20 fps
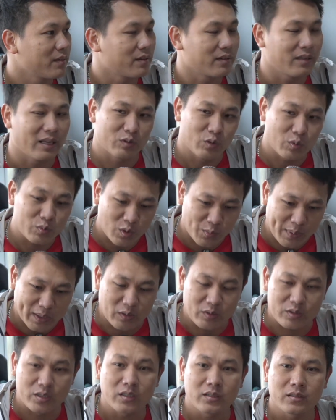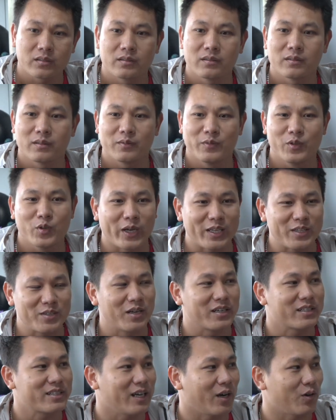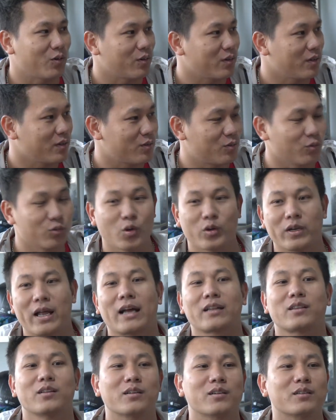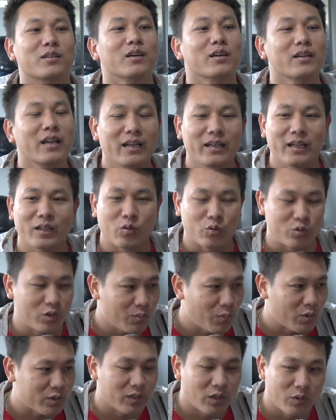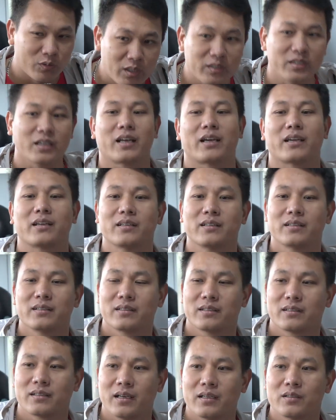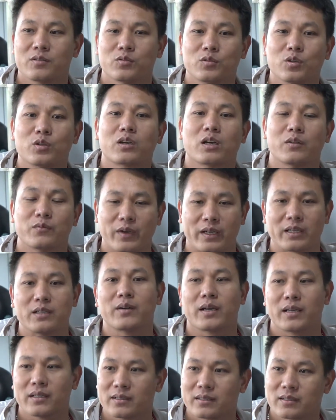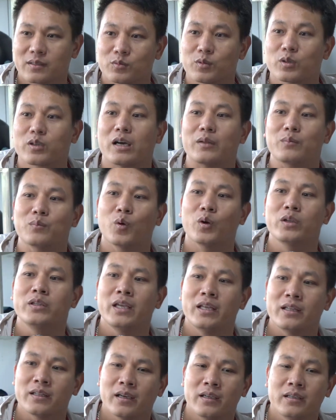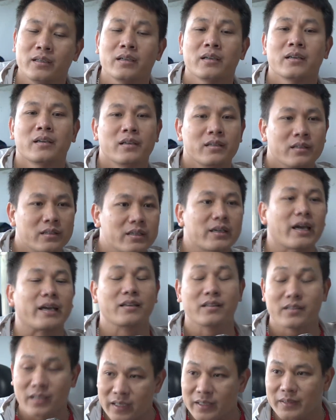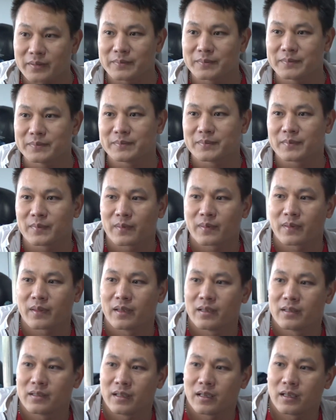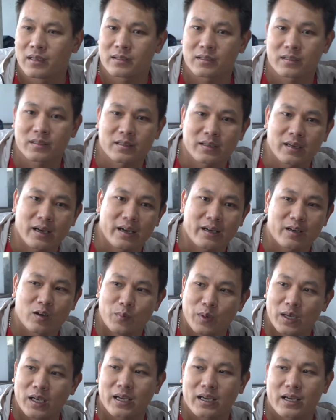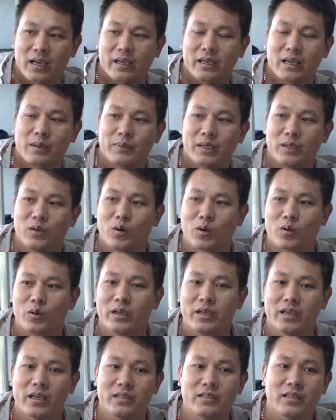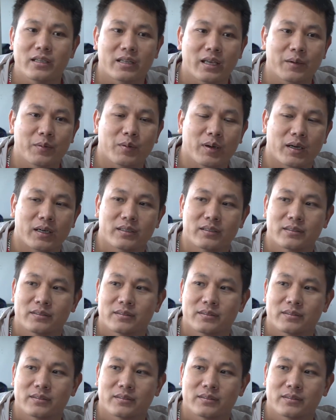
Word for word: để giúp cho ban tổ chức ví dụ anh trường sẹo chúng tôi đã từng đứng lên để tổ chức một giải đấu như thế này Đấy, chúng tôi cần phải như vậy chúng tôi cần muốn nhìn thấy những hình ảnh như thế à, không biết là các anh em lãnh đội có ý kiến gì thêm không ạ